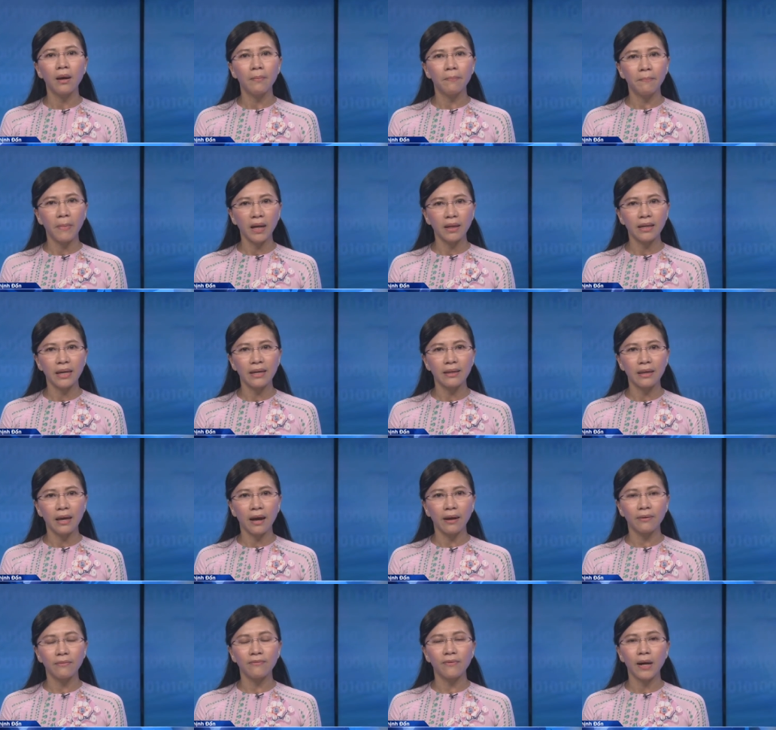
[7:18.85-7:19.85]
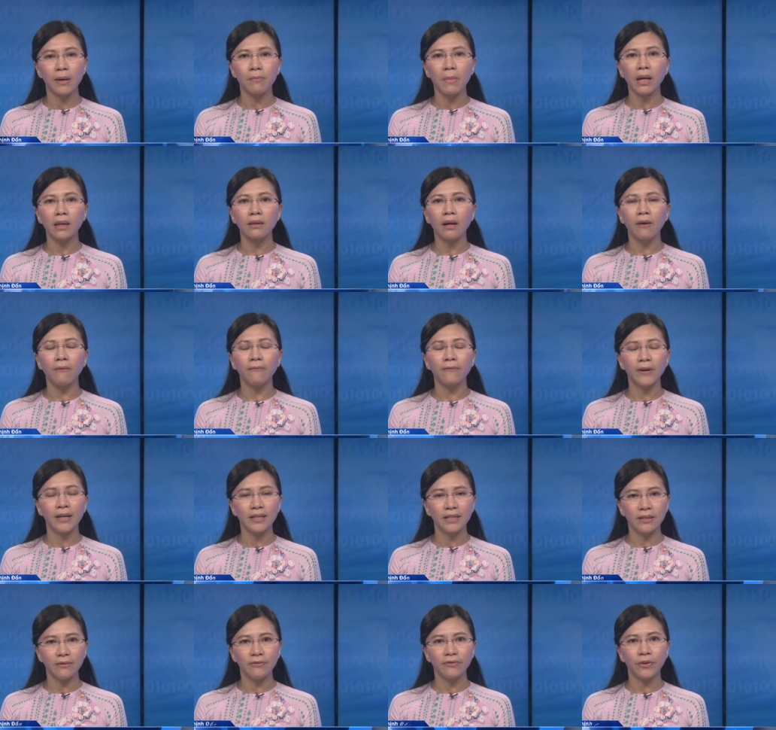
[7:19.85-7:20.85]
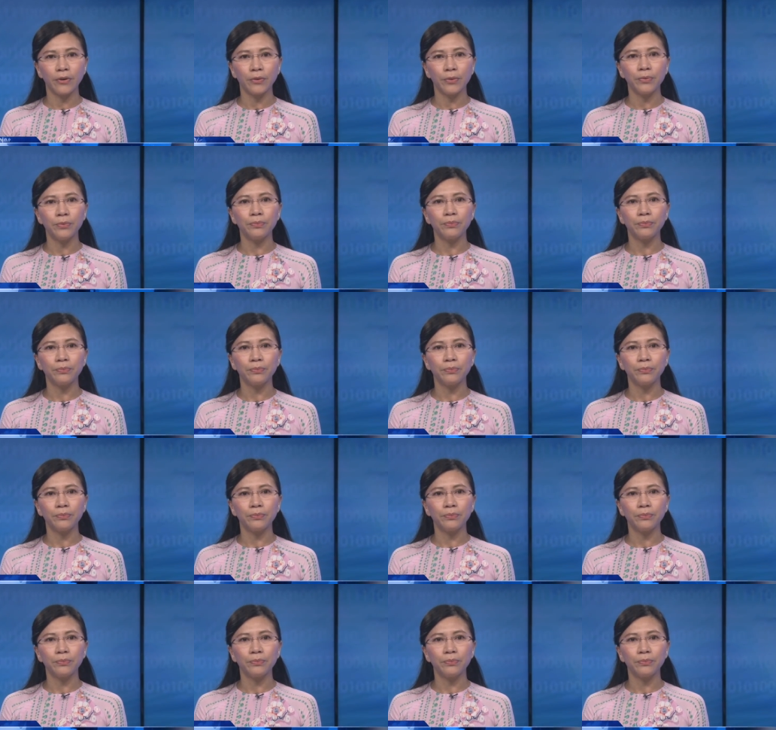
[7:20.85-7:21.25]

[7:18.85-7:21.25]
mất kiên nhẫn và bất đồng với chính phủ.